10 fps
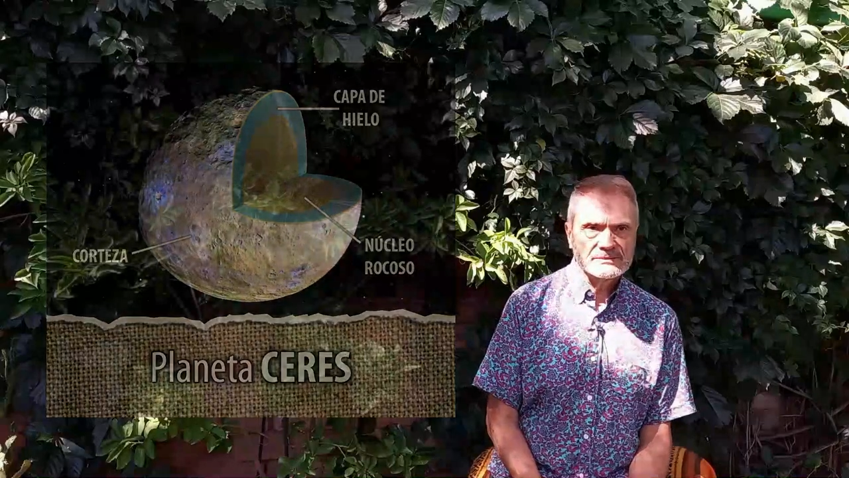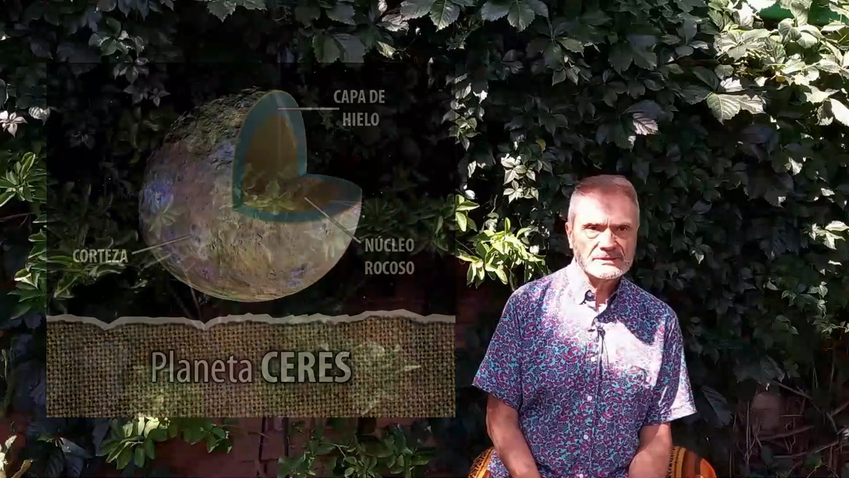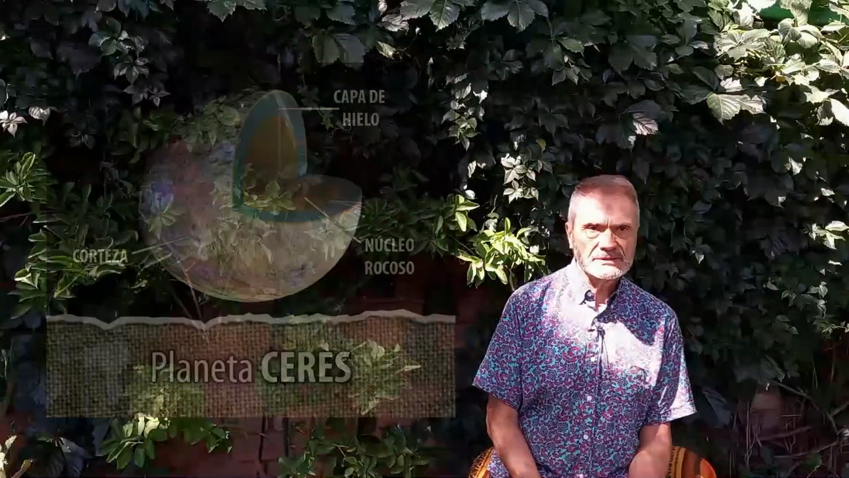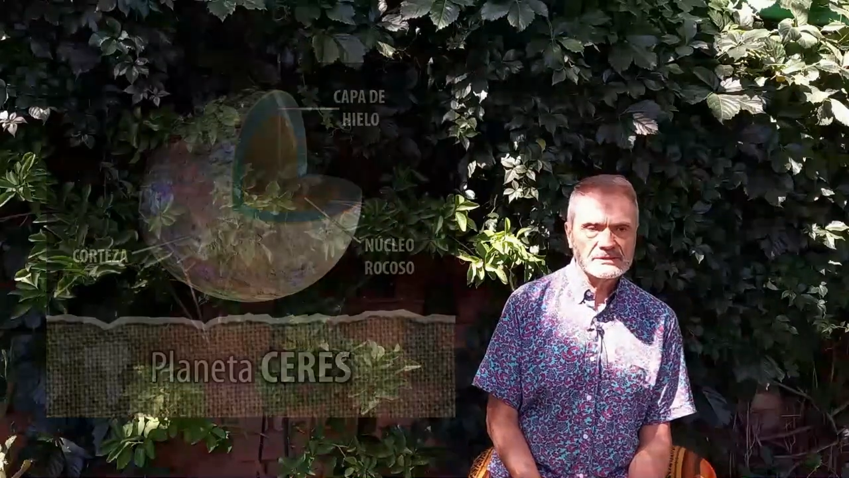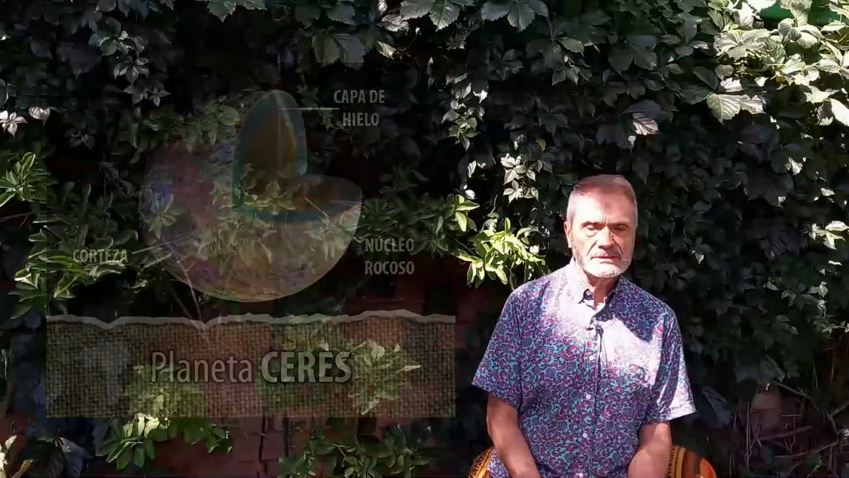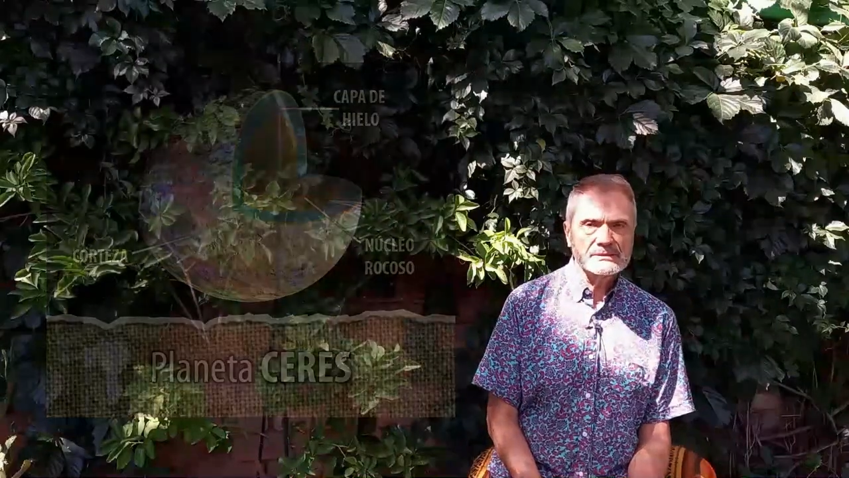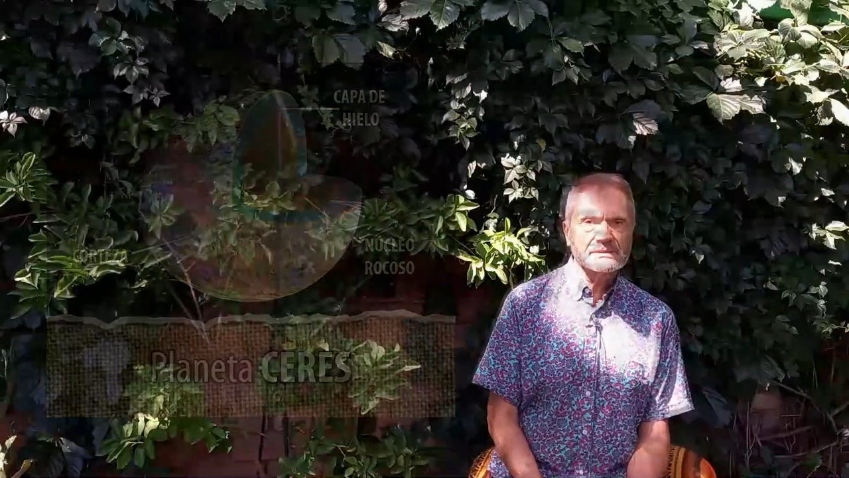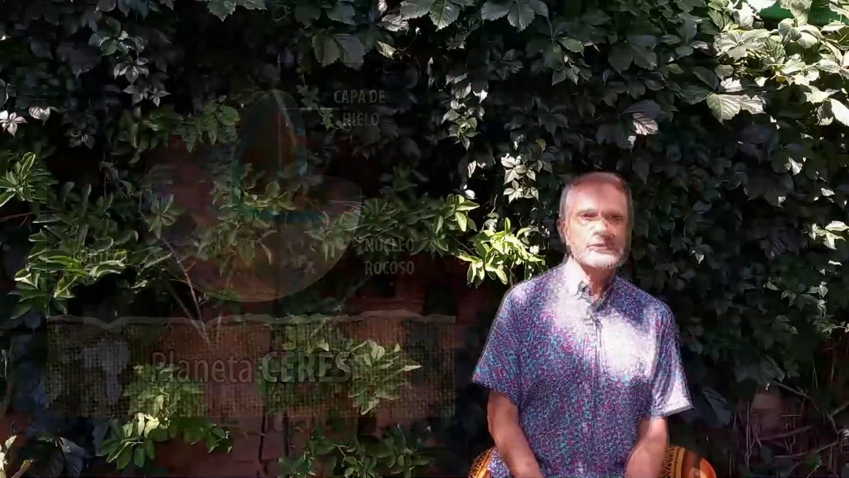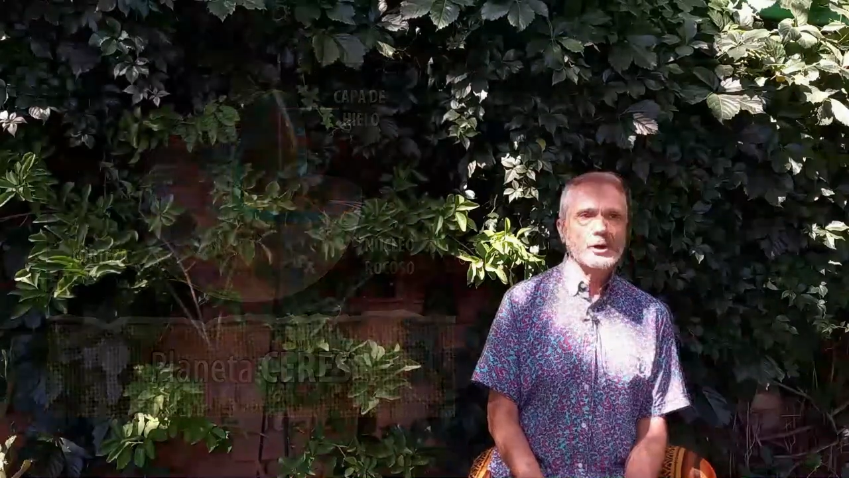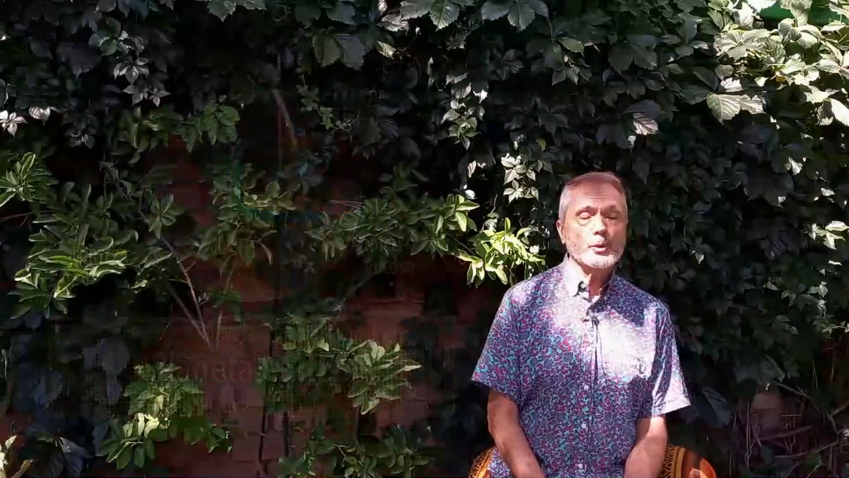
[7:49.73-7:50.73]
¿sí?
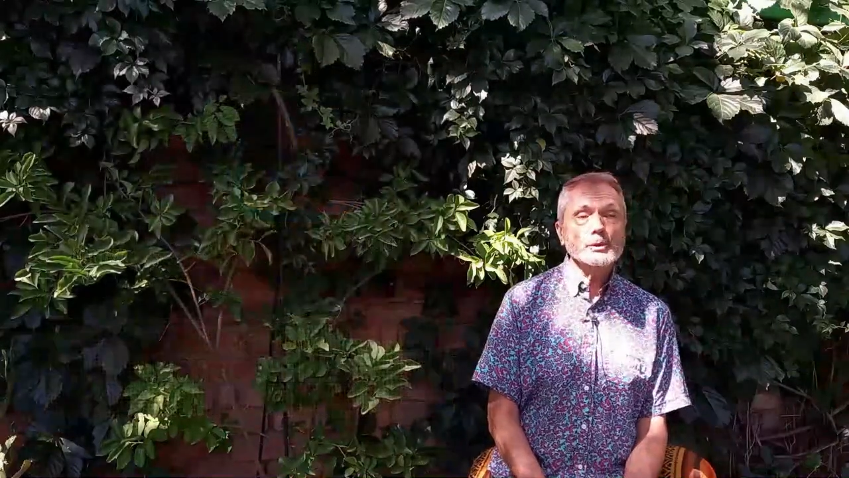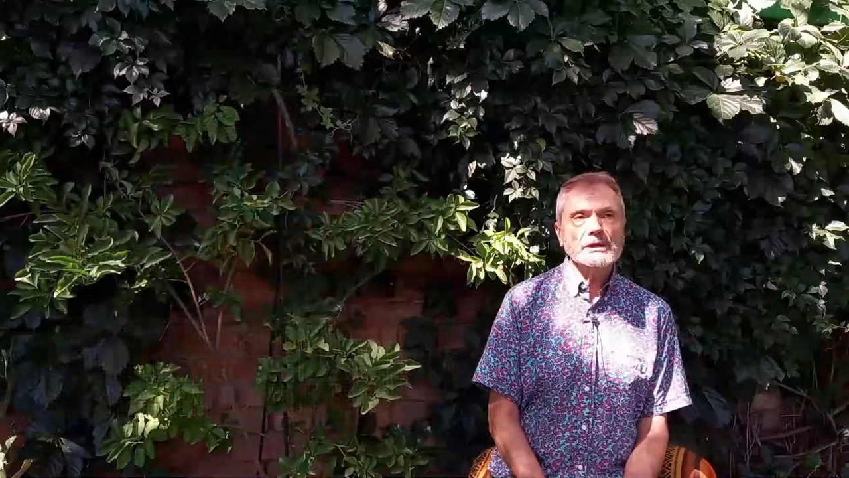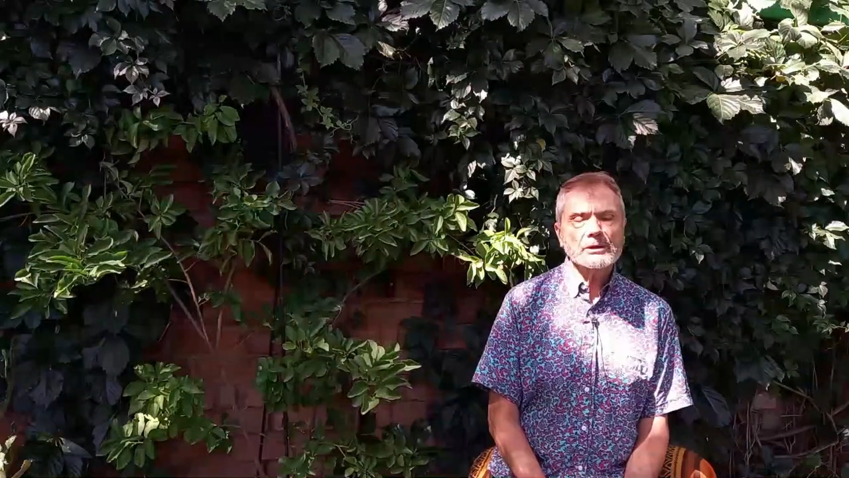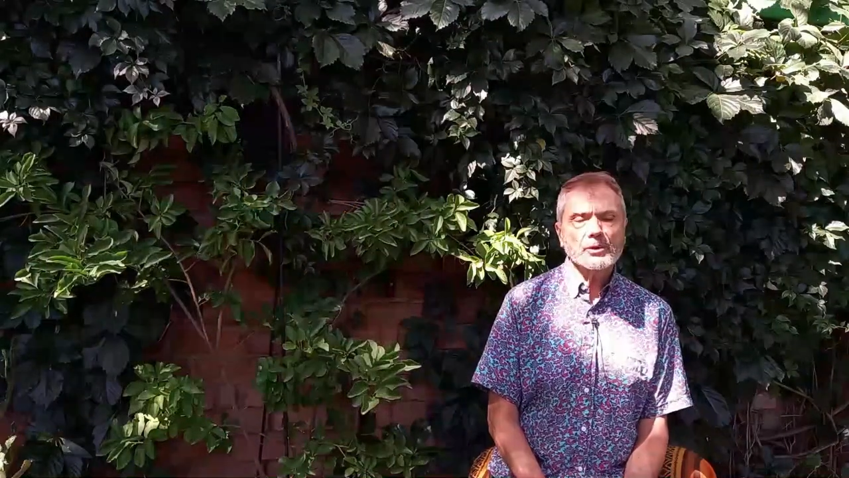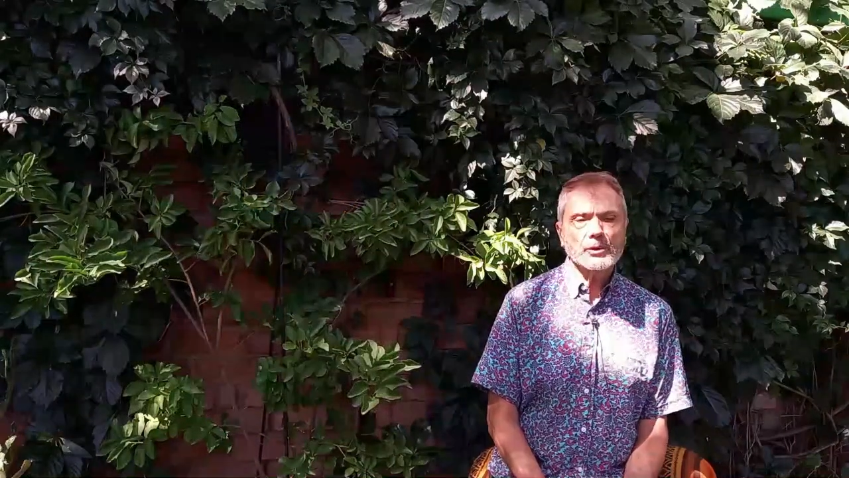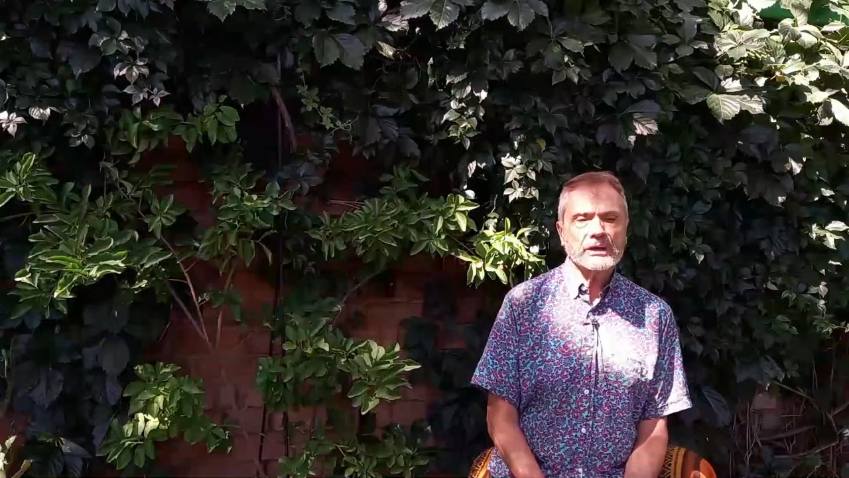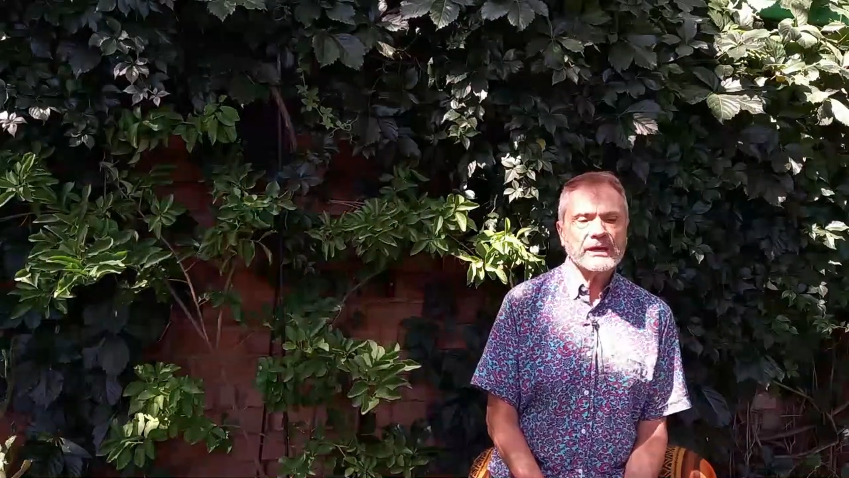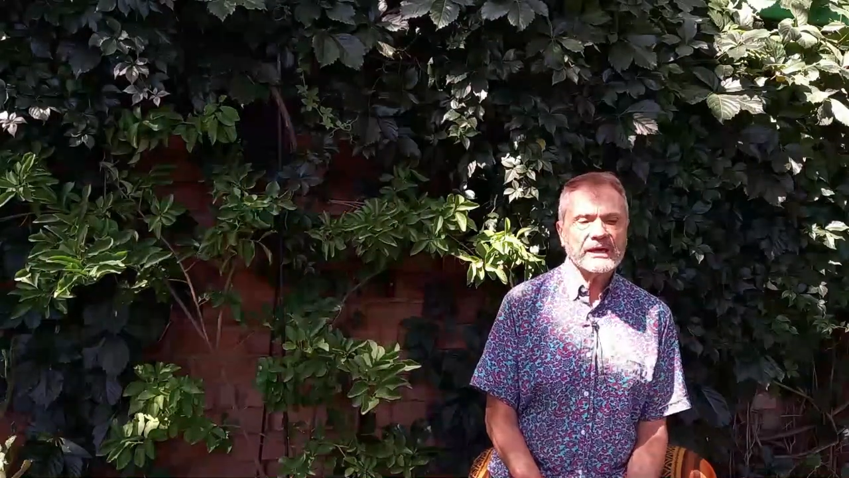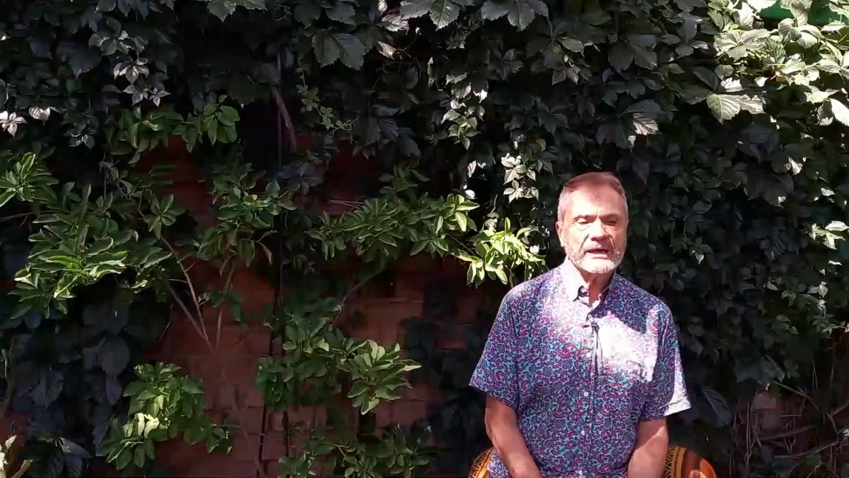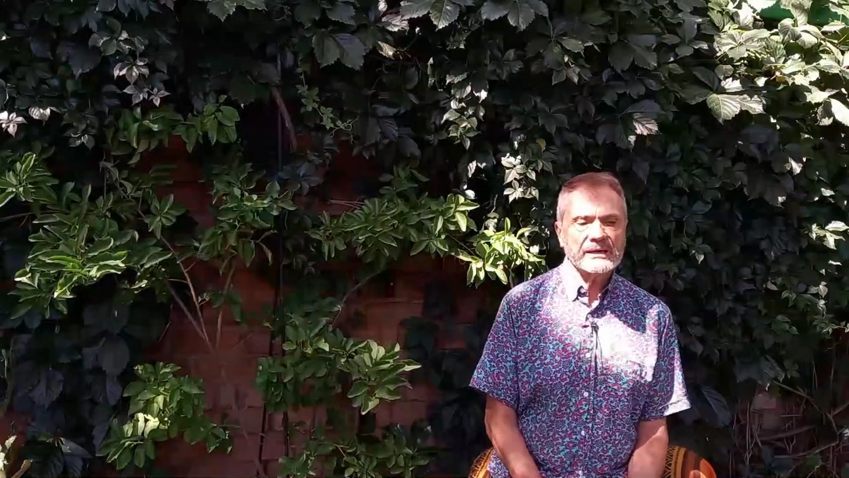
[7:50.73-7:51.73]
Lo único
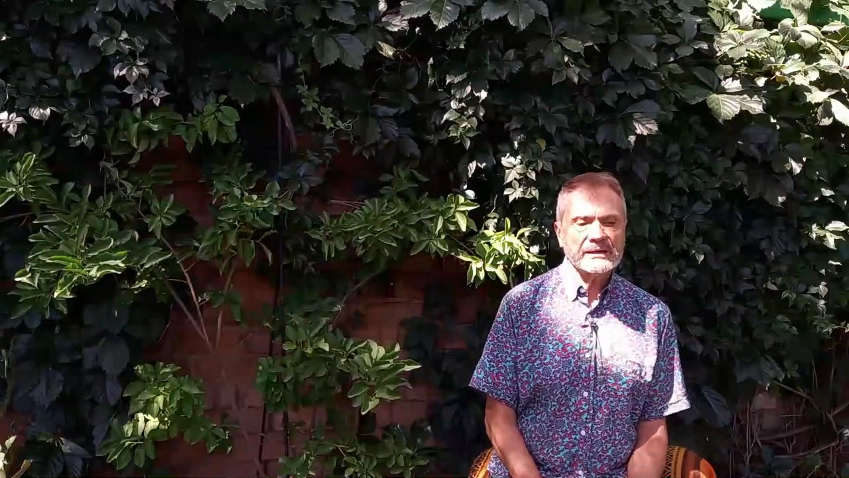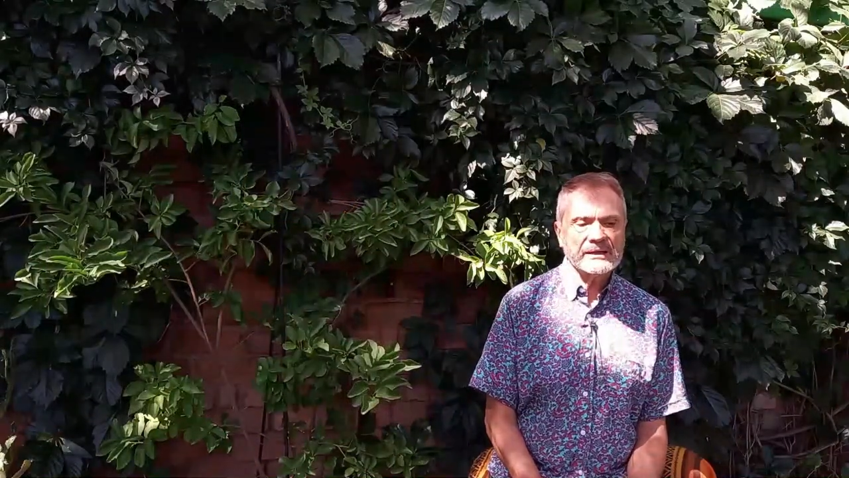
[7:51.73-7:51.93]
que